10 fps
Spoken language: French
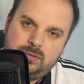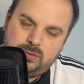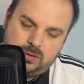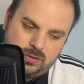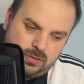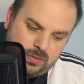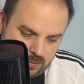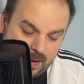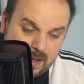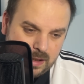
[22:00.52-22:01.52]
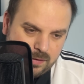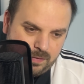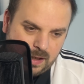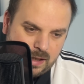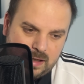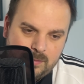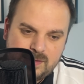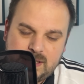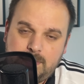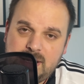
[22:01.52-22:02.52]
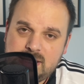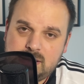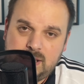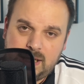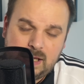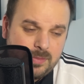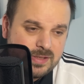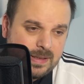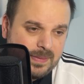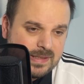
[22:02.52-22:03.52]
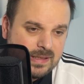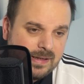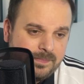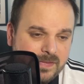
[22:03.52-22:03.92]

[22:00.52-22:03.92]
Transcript: Donc, euh, ouais, il, est, il a clairement sa place. Il a clairement sa place là.